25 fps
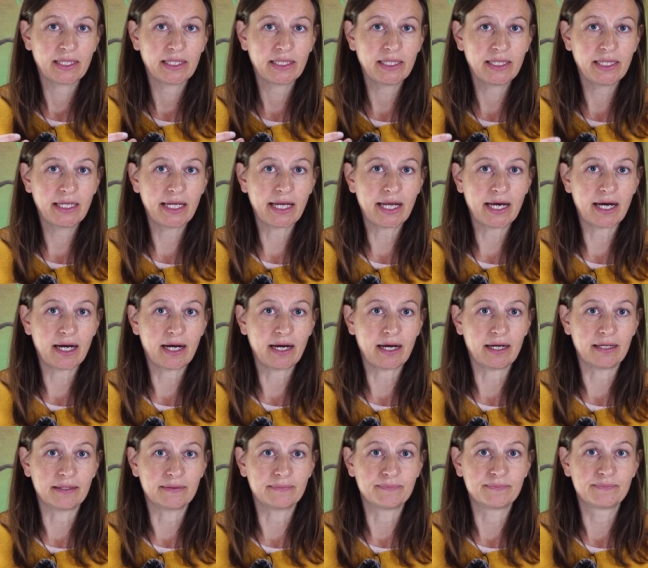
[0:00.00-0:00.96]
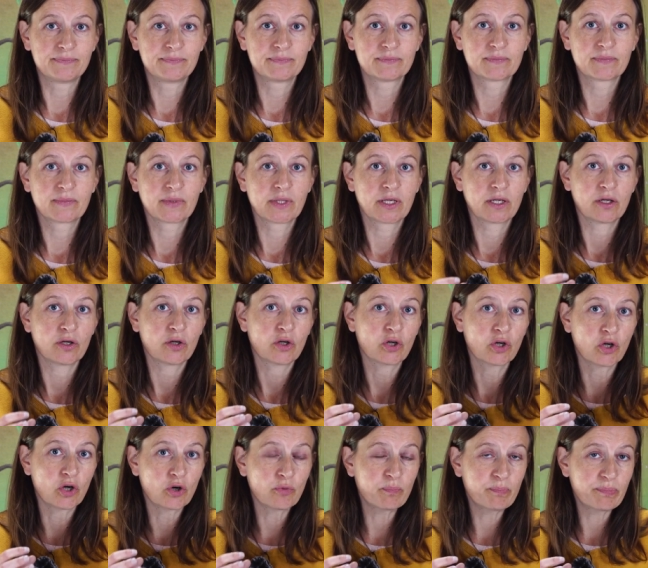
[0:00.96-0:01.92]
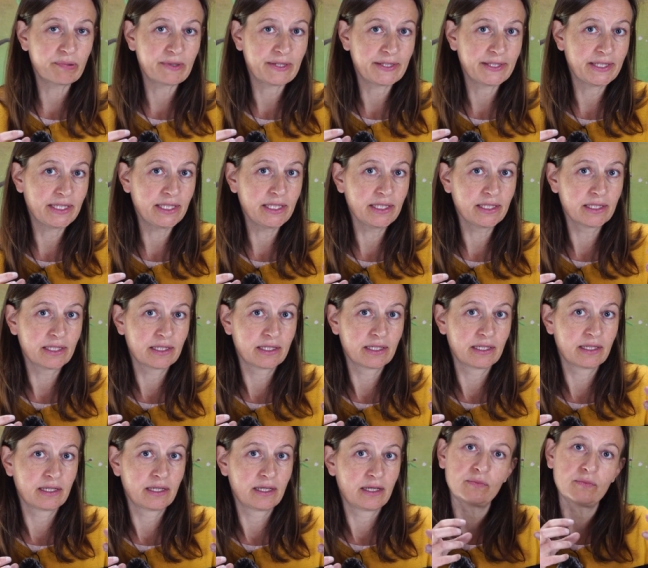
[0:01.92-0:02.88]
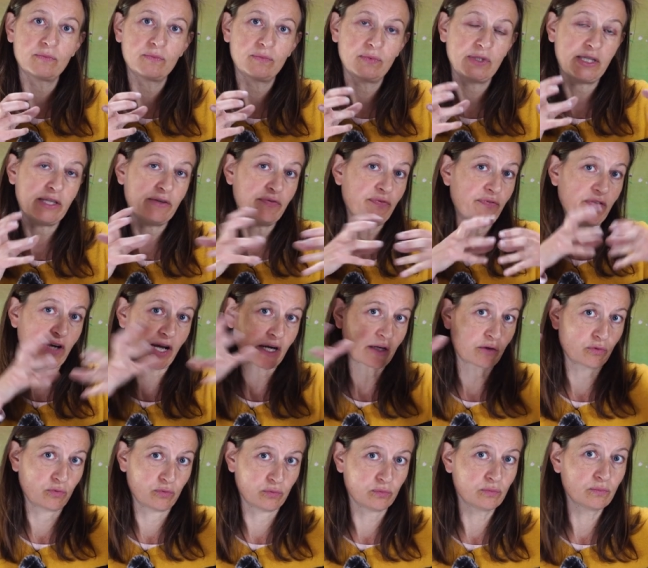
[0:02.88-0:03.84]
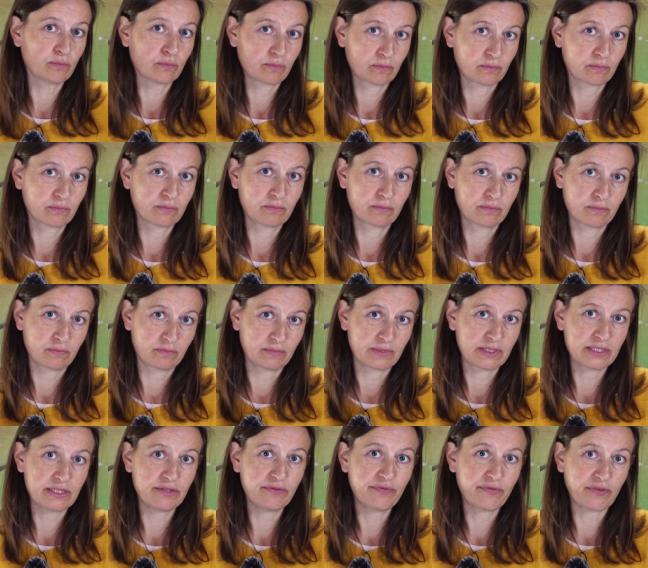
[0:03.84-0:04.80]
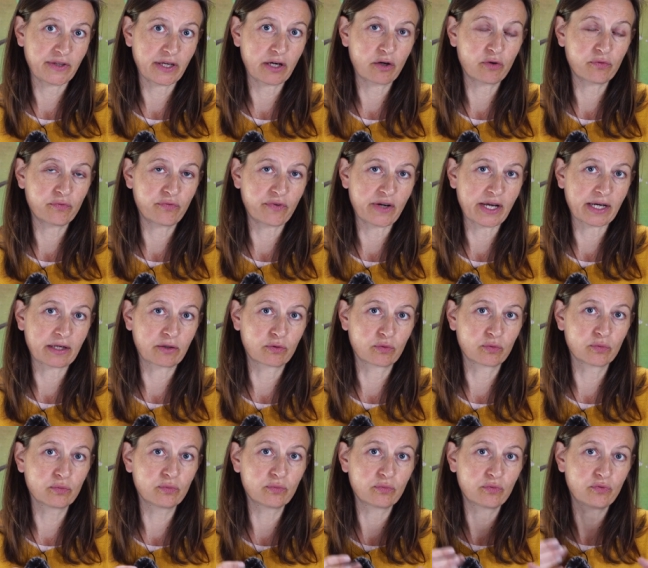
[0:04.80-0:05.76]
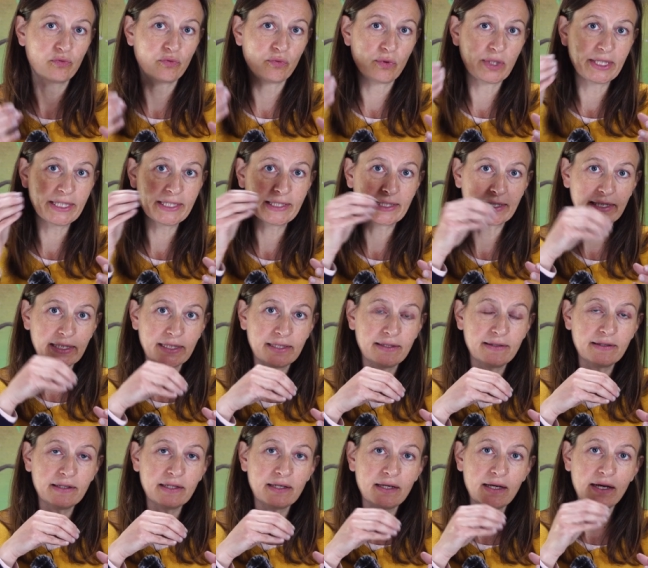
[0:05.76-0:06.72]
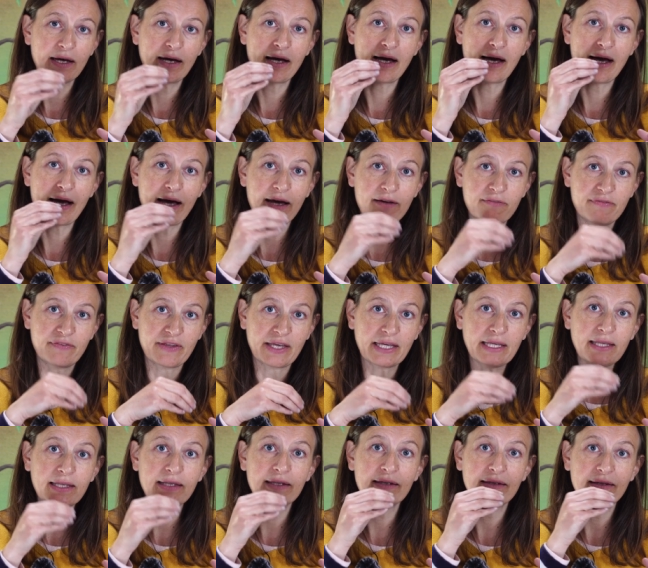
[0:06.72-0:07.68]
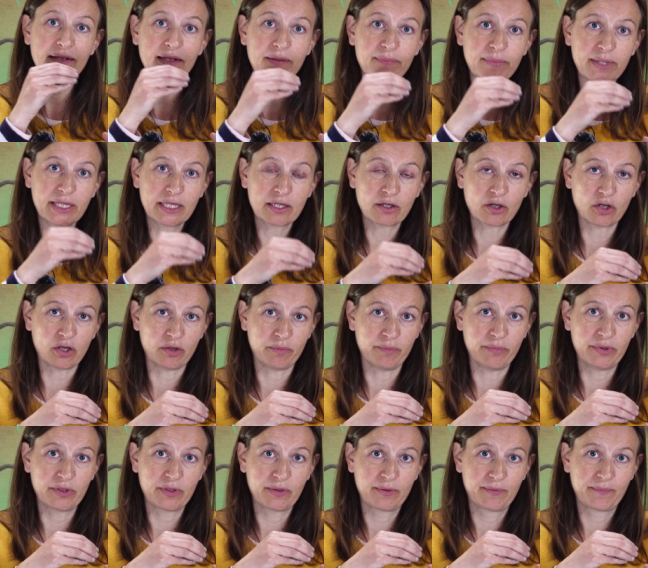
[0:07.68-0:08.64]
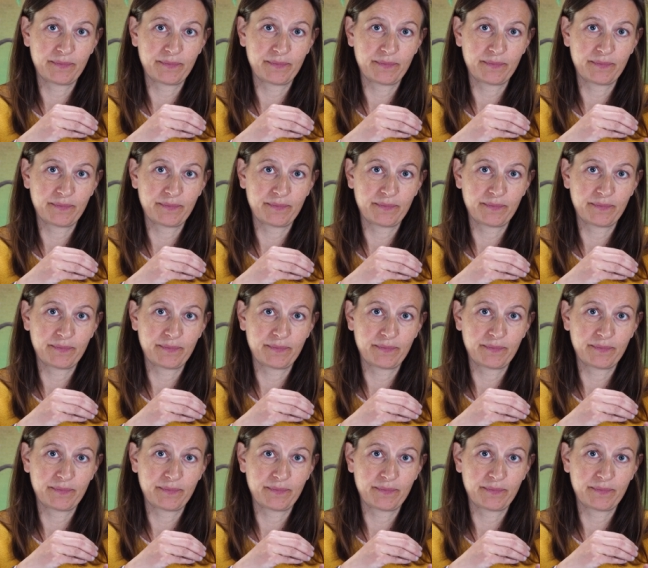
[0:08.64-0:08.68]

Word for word: Il a rempli des flacons différents flacons de liquide avec des microbes.